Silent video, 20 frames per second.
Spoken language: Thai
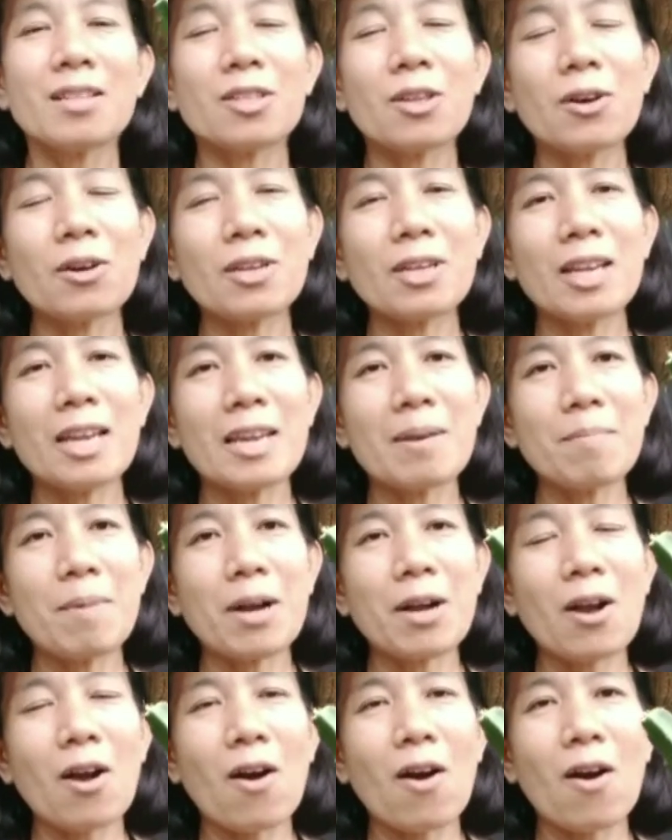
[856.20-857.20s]
ต้นลิ้น
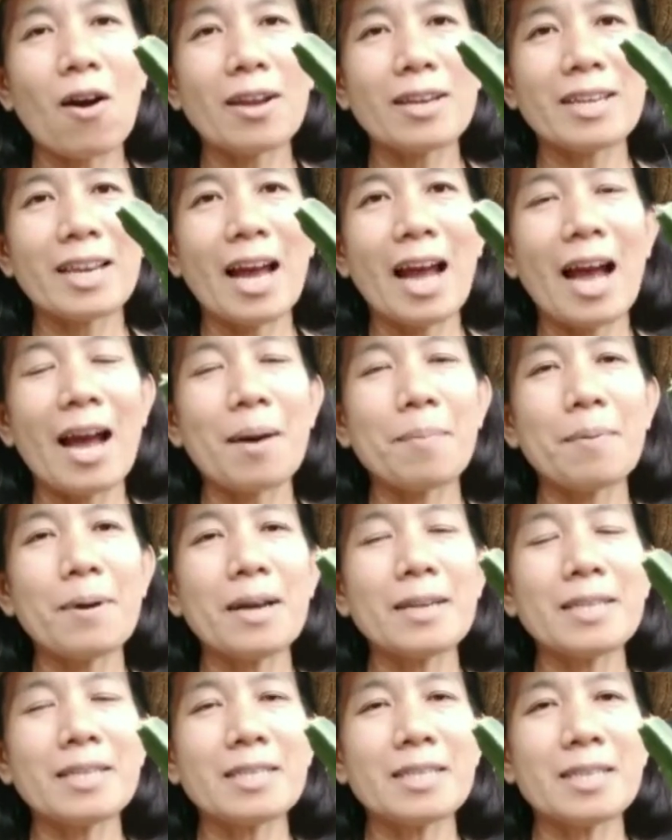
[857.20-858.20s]
มังกรนะคะ
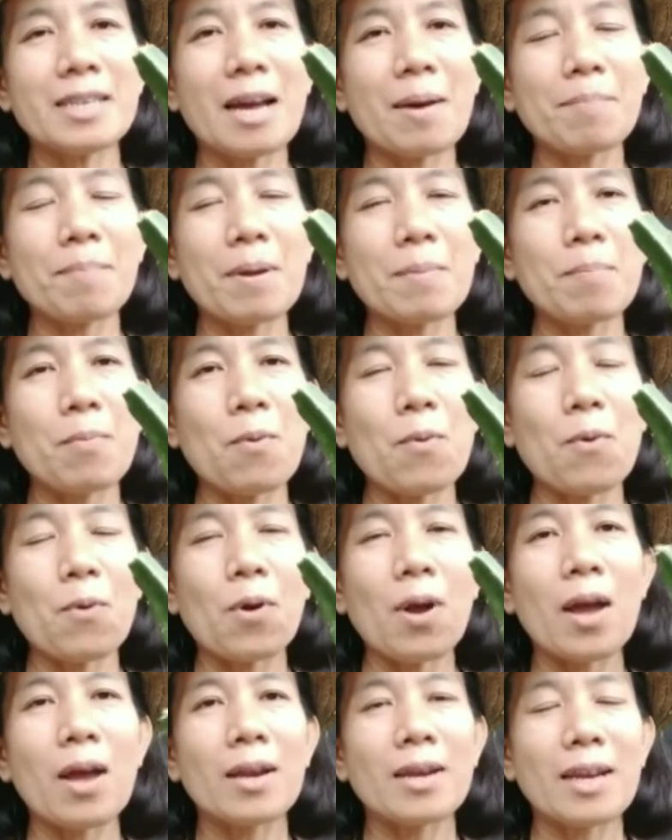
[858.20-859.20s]
เพื่อที่จะนำไปปลูก
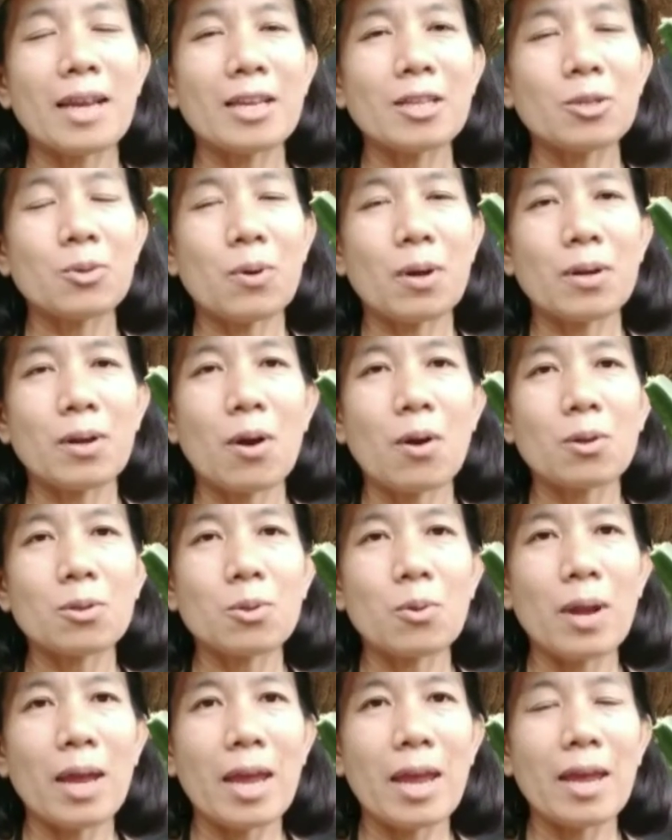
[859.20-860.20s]
ในสวนของ
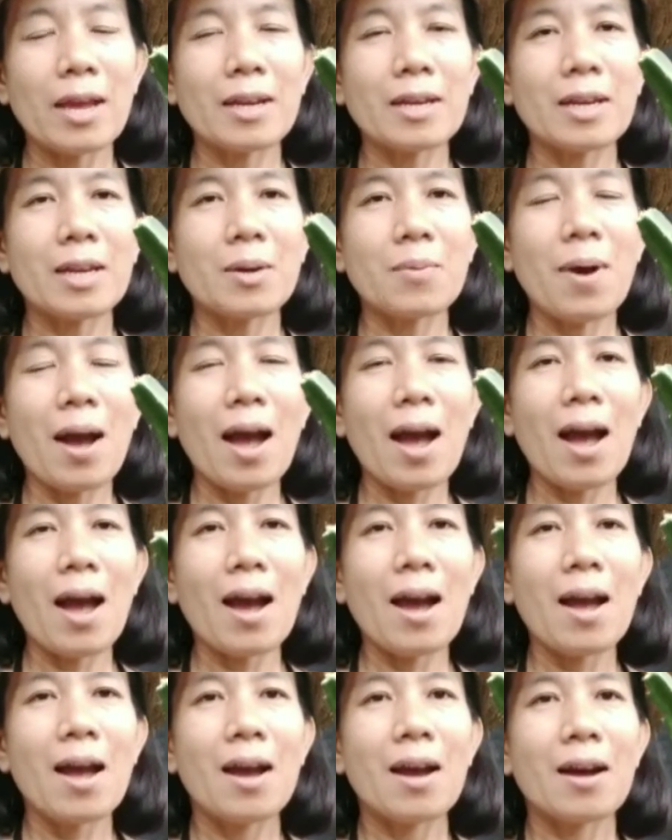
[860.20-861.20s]
ตัวเองหรือว่า
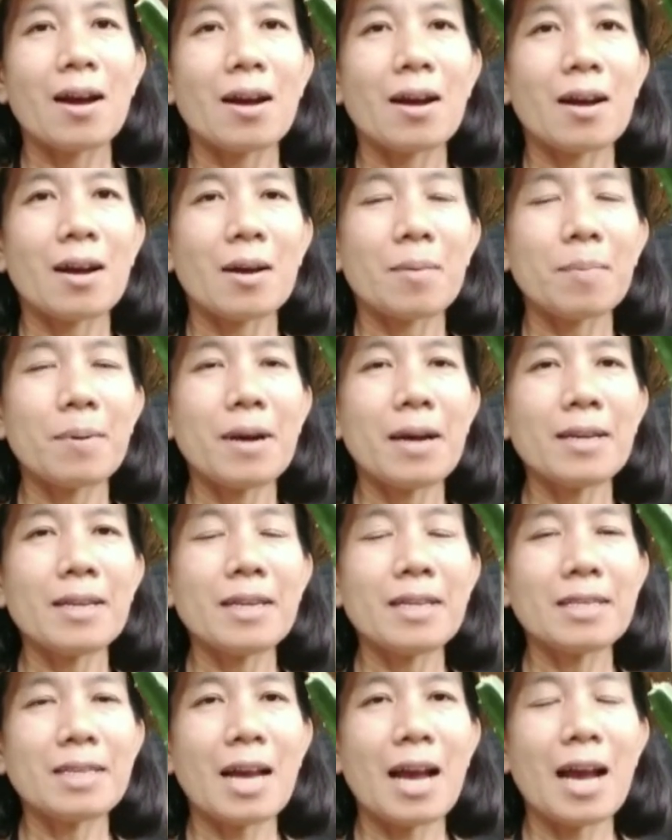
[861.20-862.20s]
เพื่อ
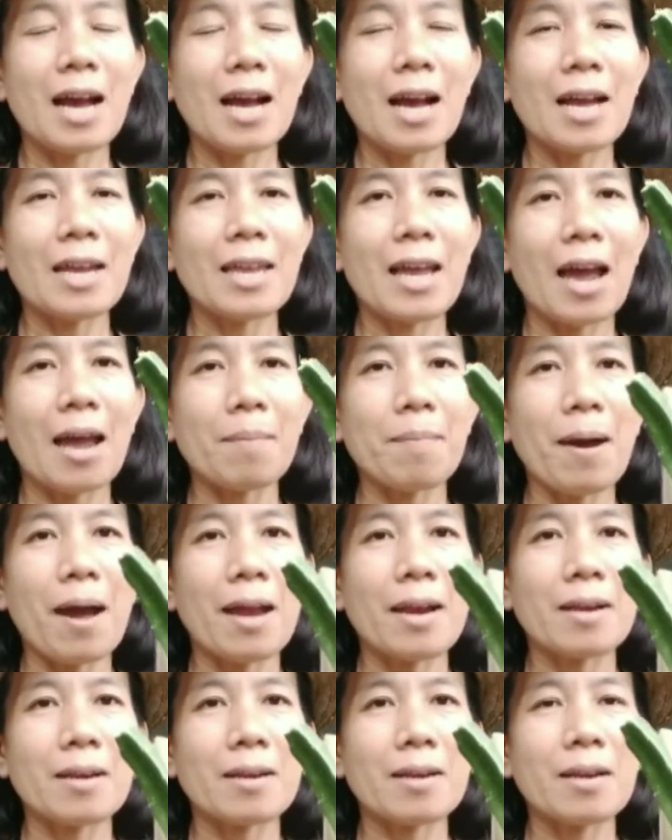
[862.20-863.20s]
ที่จะขยาย
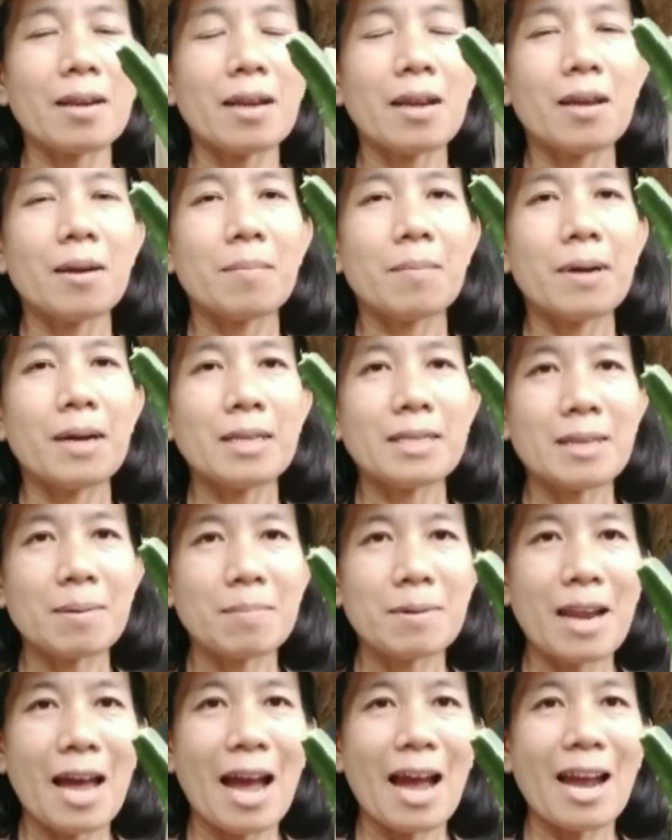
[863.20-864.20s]
พันธุ์เพื่อ
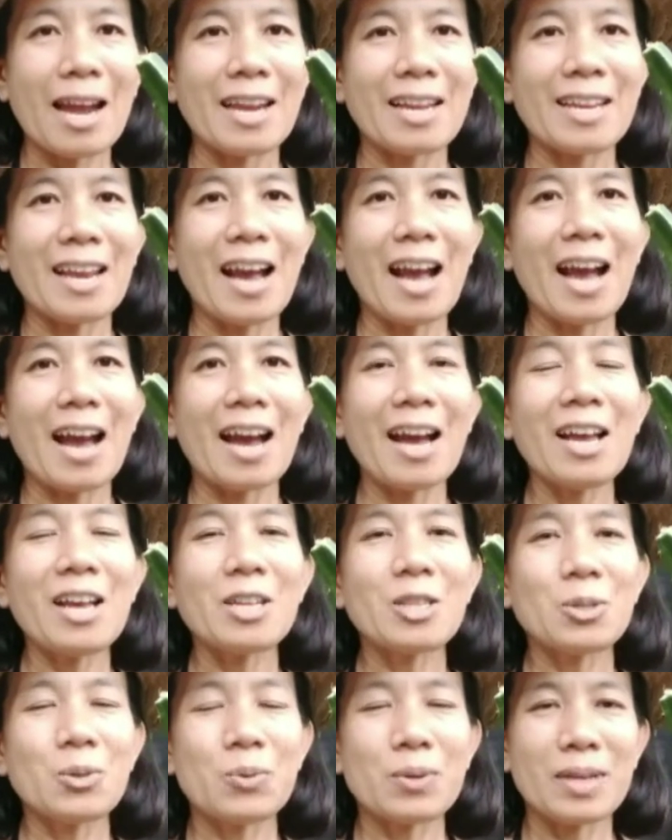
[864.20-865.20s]
จำหน่ายนะคะ
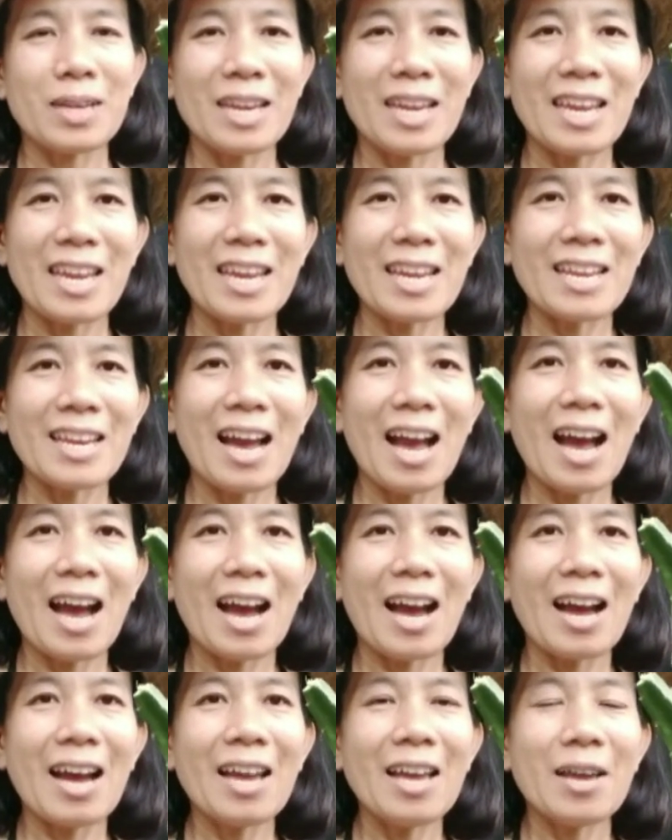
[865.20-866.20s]
สูตรนี้นะ
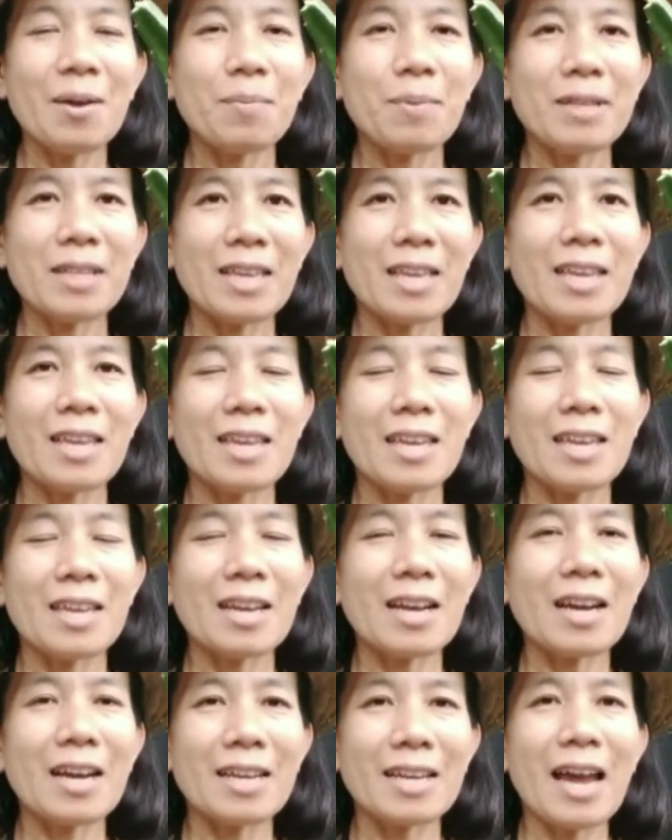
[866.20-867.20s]
คะพี่ตี
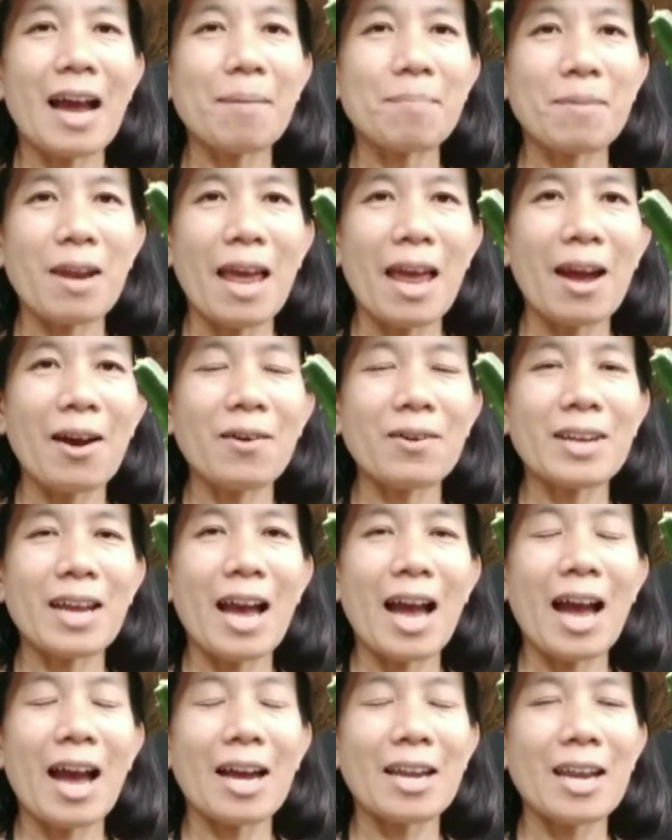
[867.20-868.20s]
เคยทำแล้ว
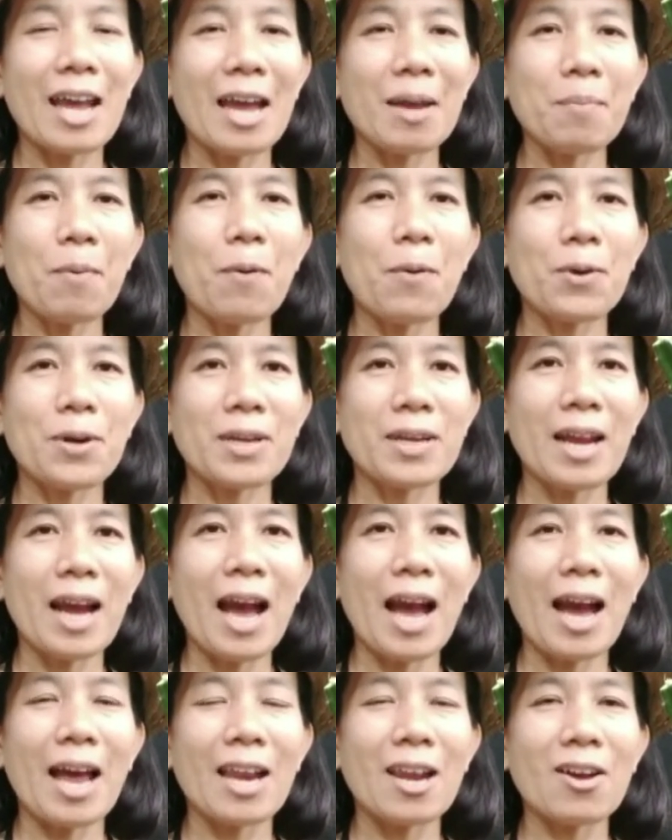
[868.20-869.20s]
นะคะ ได้ผล
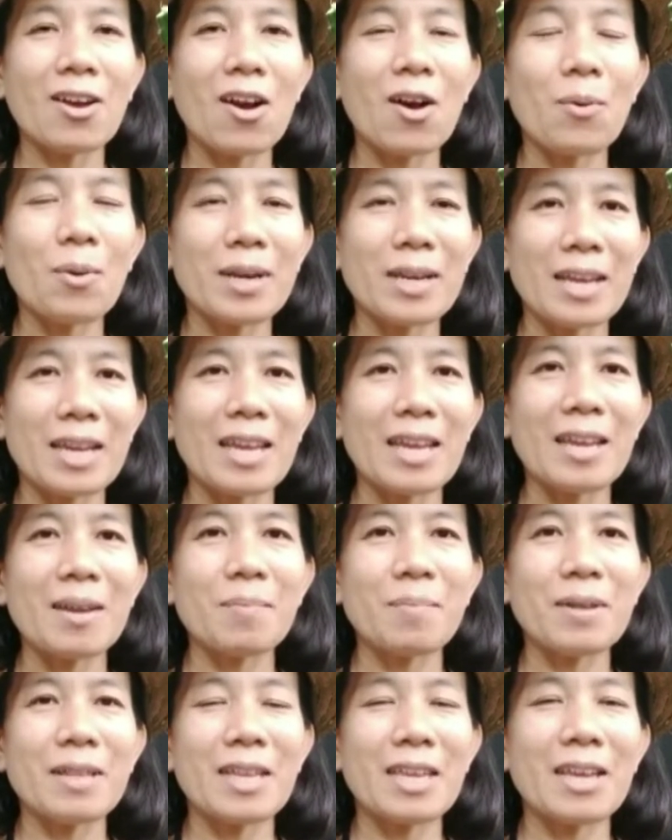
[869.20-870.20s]
นะคะ แล้วก็วันนี้
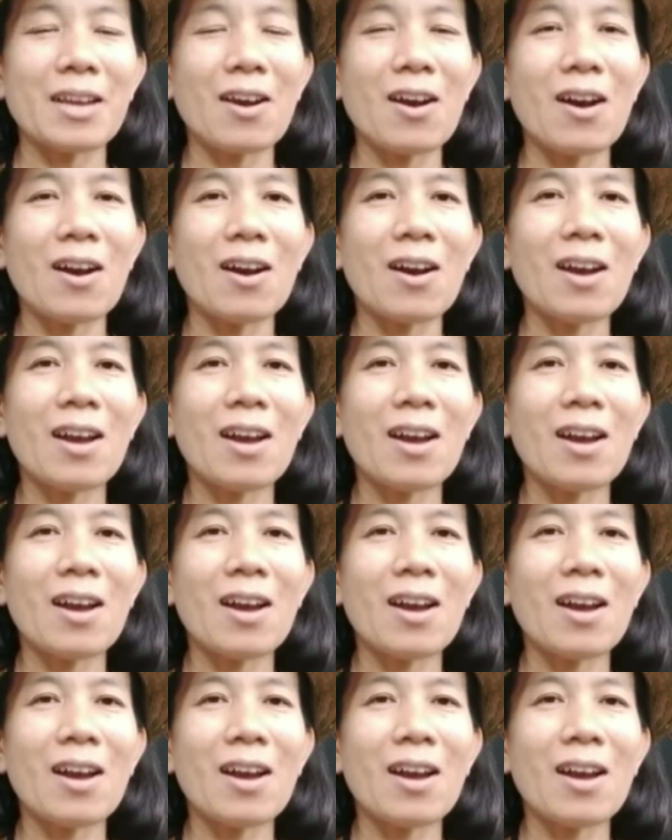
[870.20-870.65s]
พี่ตีก็